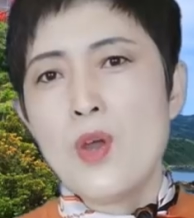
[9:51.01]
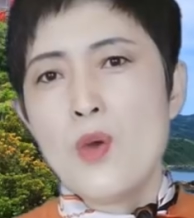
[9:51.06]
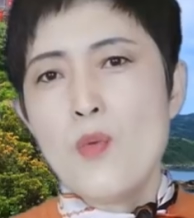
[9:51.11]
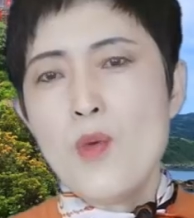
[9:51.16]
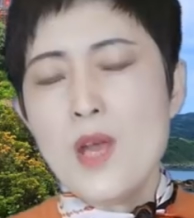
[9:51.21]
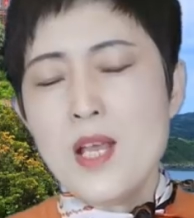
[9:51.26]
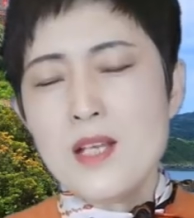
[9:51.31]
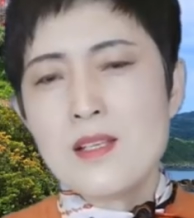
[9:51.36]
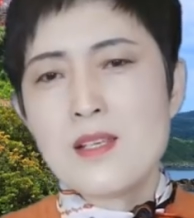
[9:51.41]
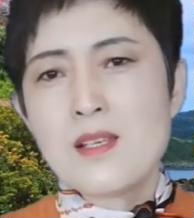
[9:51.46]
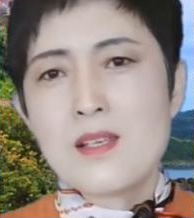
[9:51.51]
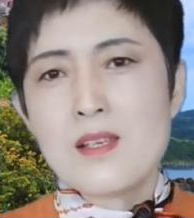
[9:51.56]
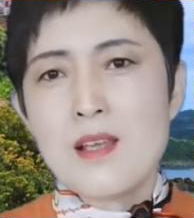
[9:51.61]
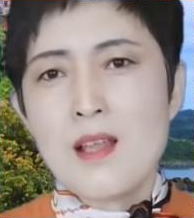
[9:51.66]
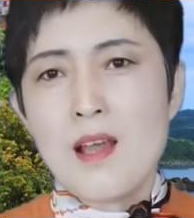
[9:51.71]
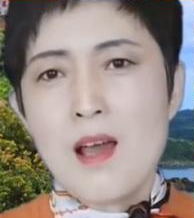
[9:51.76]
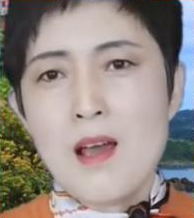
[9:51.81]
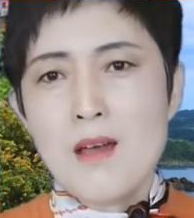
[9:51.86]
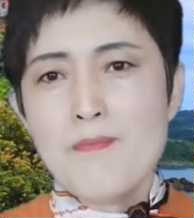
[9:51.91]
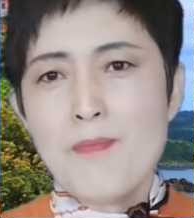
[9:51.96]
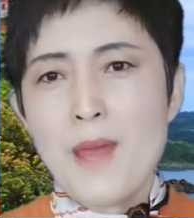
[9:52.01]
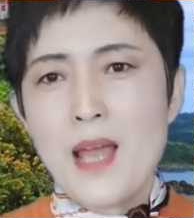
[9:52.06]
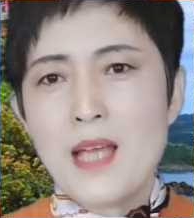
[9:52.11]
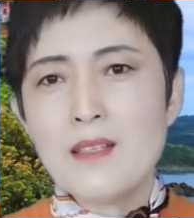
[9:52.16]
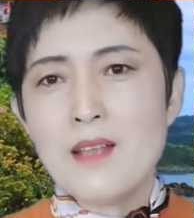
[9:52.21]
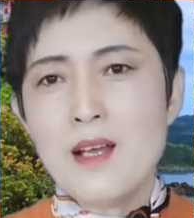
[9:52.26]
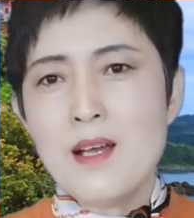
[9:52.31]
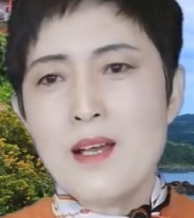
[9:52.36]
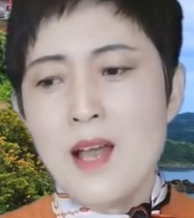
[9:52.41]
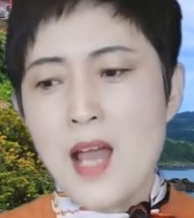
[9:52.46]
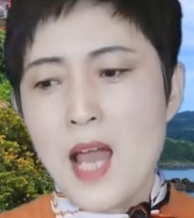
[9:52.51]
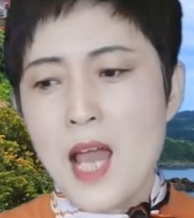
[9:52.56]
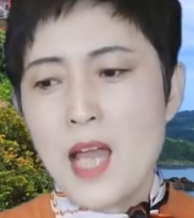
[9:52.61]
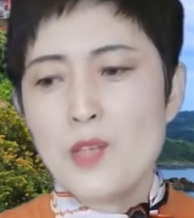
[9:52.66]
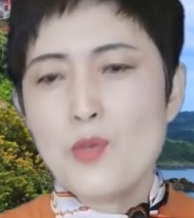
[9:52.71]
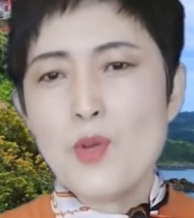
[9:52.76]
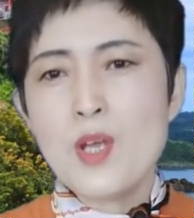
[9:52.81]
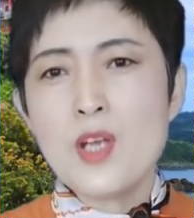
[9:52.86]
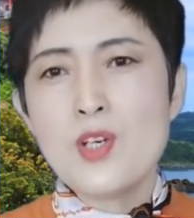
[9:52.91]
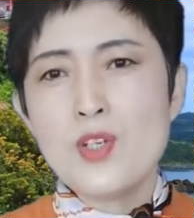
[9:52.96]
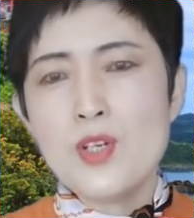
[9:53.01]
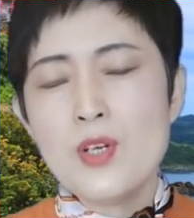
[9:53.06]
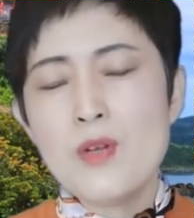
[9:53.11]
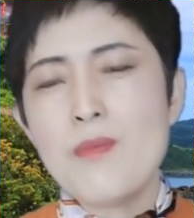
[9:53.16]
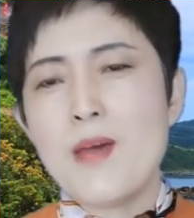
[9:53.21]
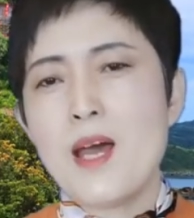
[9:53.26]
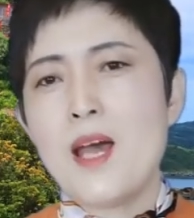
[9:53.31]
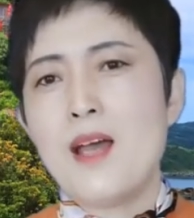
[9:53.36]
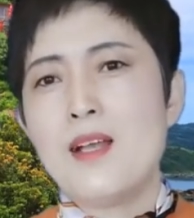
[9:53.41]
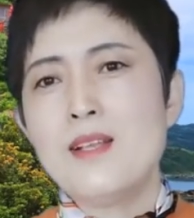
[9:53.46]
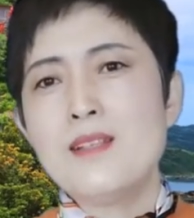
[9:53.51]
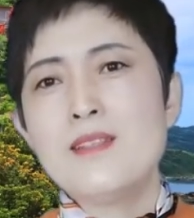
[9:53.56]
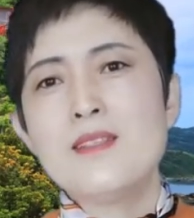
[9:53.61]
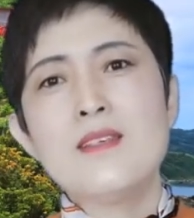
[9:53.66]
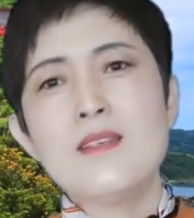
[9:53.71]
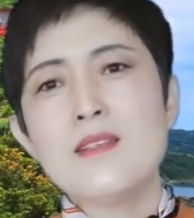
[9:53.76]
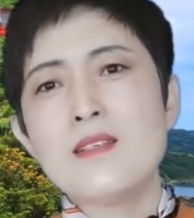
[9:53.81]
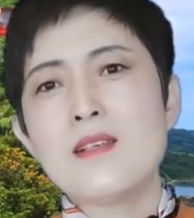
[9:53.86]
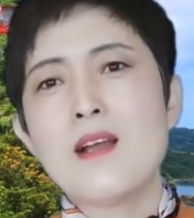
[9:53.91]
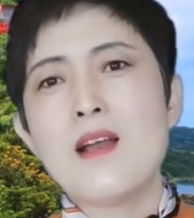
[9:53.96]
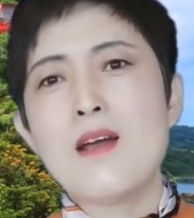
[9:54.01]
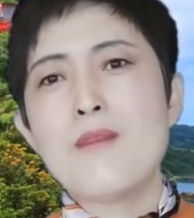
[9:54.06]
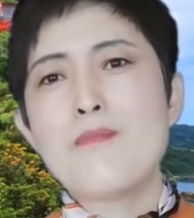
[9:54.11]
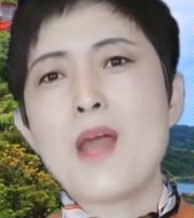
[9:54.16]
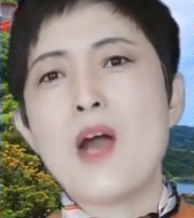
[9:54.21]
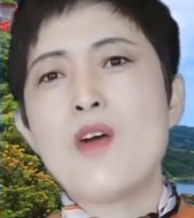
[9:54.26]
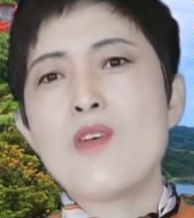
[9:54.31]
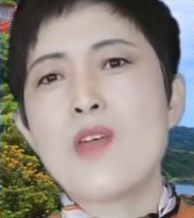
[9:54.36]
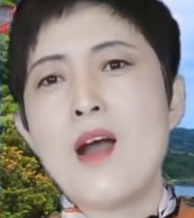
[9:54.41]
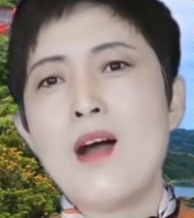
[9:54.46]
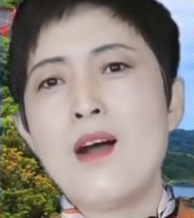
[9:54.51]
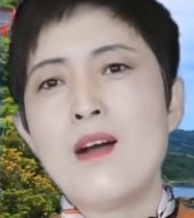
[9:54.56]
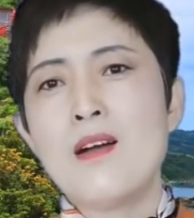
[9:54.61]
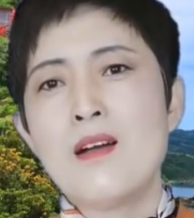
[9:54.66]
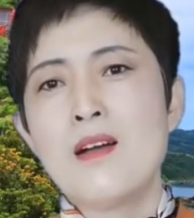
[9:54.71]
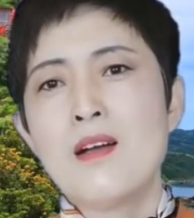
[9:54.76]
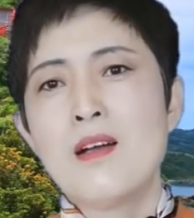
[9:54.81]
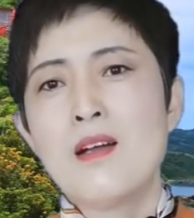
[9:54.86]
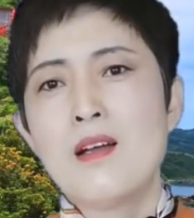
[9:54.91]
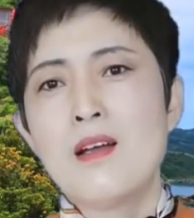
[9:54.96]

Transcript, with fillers: 为此呢，拜登还对日本进行了表扬。